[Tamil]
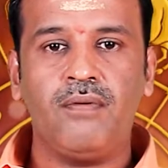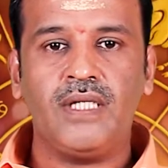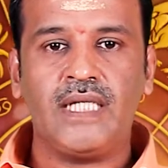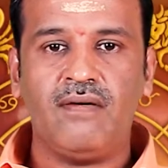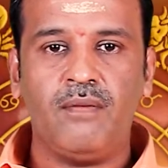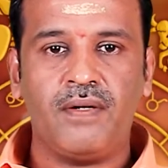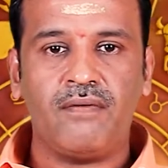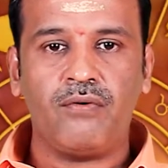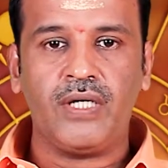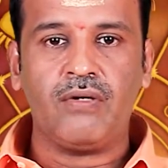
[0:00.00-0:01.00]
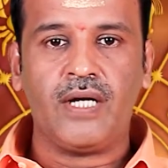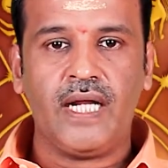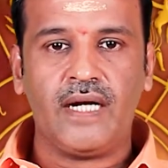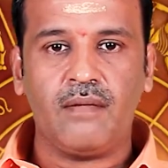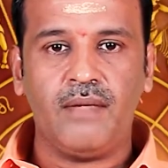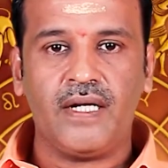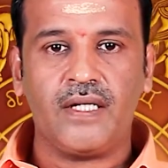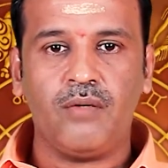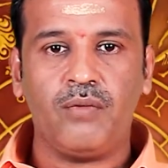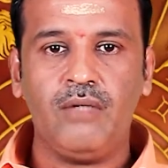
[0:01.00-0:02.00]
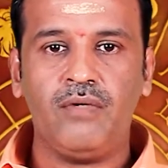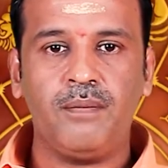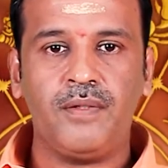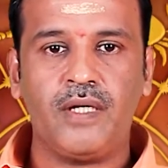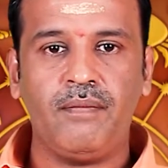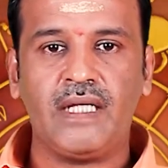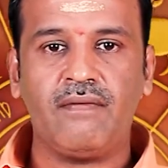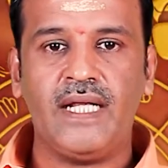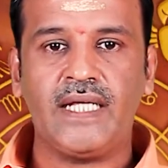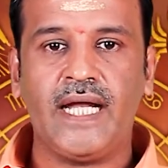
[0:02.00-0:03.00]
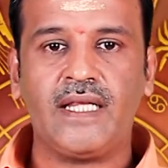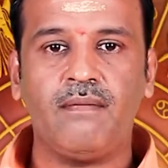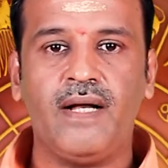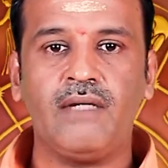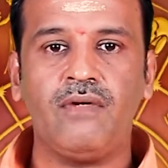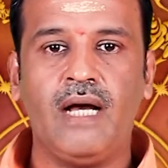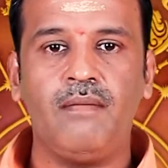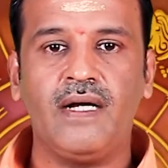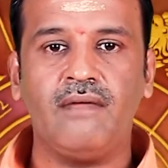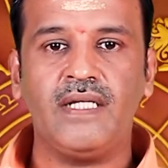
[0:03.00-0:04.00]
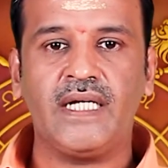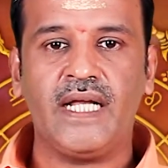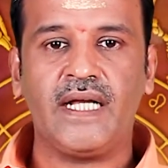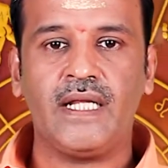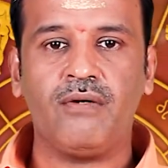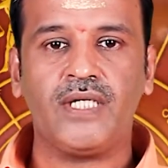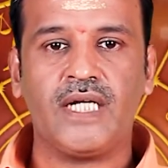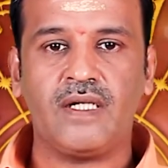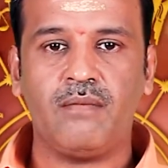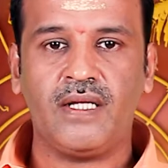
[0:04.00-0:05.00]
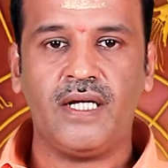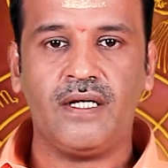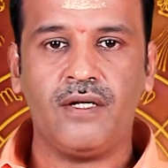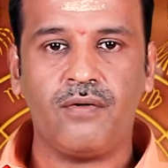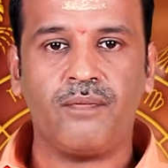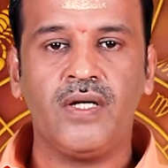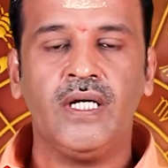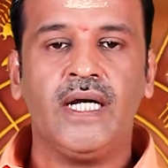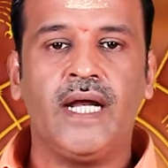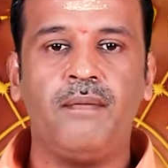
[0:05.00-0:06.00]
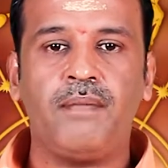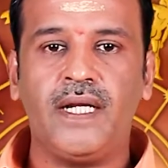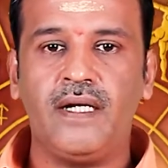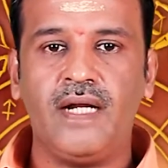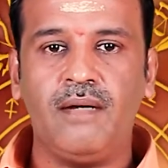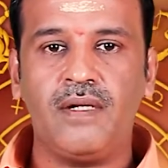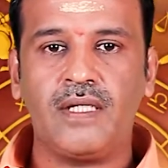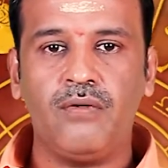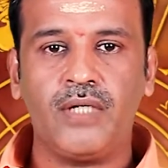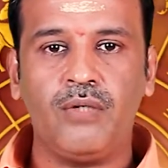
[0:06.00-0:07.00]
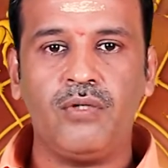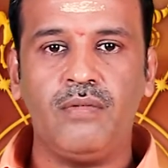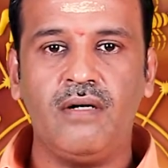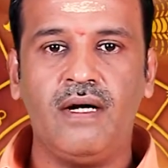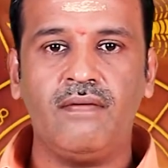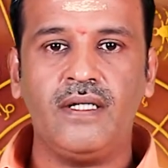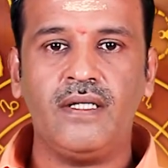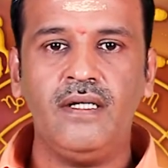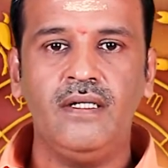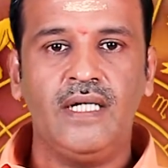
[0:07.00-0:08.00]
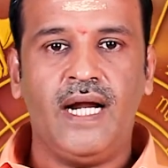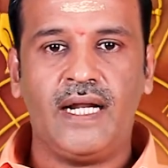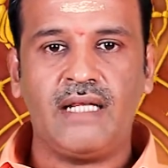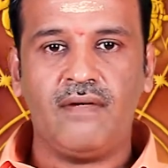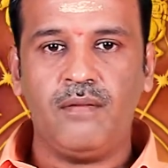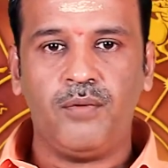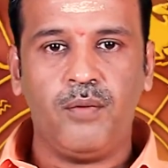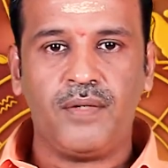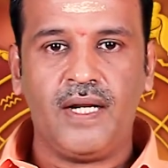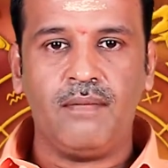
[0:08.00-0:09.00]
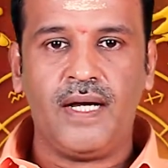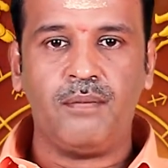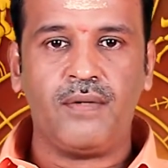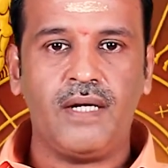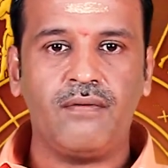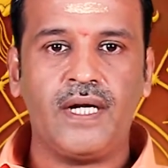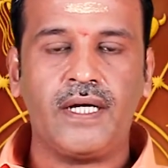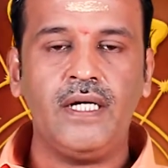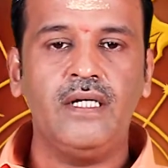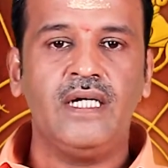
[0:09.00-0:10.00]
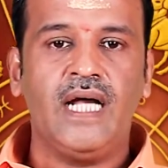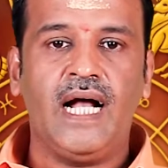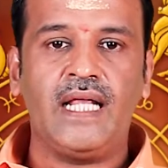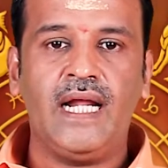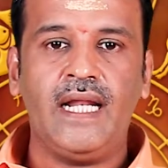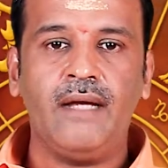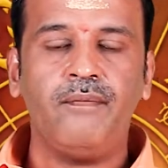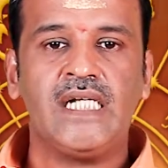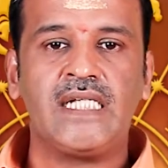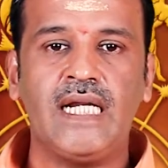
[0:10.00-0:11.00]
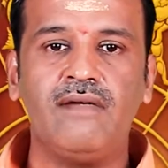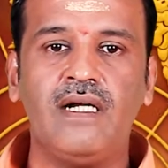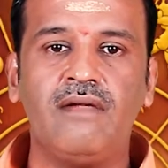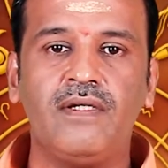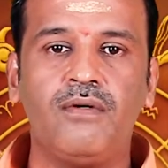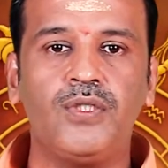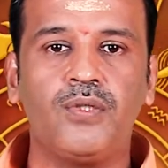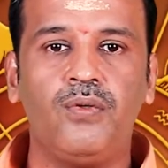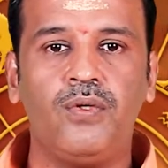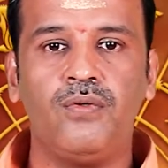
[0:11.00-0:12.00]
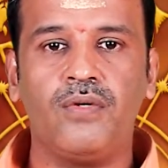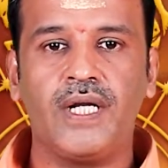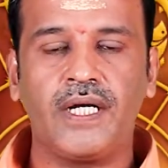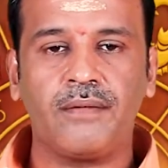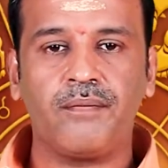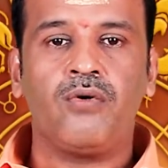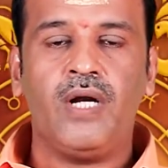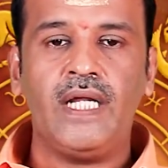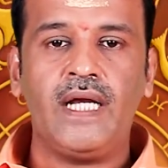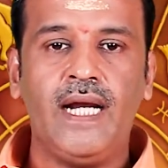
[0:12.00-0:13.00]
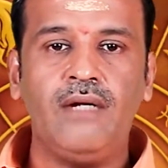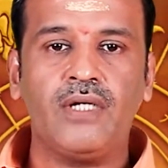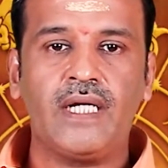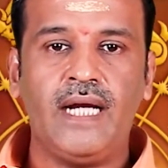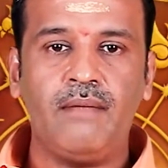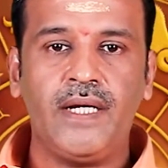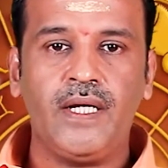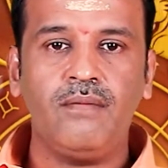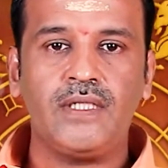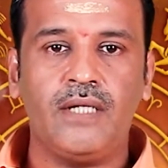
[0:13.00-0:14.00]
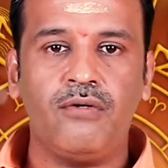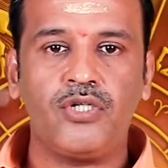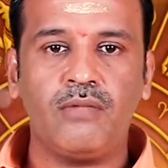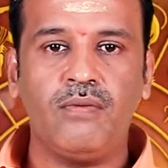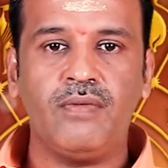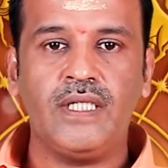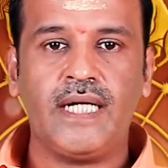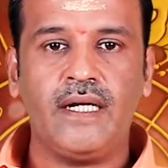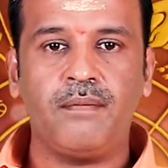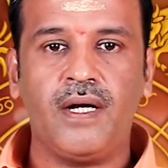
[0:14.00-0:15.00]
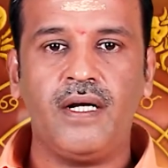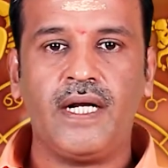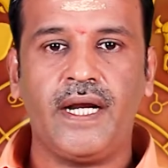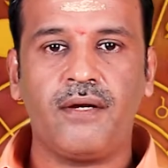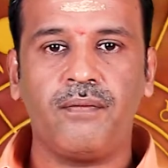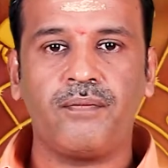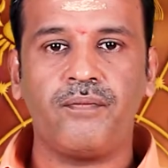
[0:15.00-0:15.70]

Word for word: வந்து தேவைப்படக்கூடிய ஒரு காலகட்டமாக இருக்குது உடல் உழைப்பு இருக்குமே தவிர அதுக்கு ஏற்ற மாதிரி லாபங்கள் வந்து கிடைக்கிறது கொஞ்சம் கஷ்டமாக தான் இருக்கும் ஏன்னா பன்னிரெண்டாம் இடத்தை நோக்கி குரு பகவான் வந்து அடுத்த வாரம் போக போகிறாரு மாற போகிறாரு உங்களுக்கு அதனால் செலவுகள் வந்து கொஞ்சம் கூடும் உங்களுக்கு குழந்தைகளால் உங்களுக்கு நன்மைகளும் சந்தோஷமும் வந்து கண்டிப்பாக கிடைக்கும்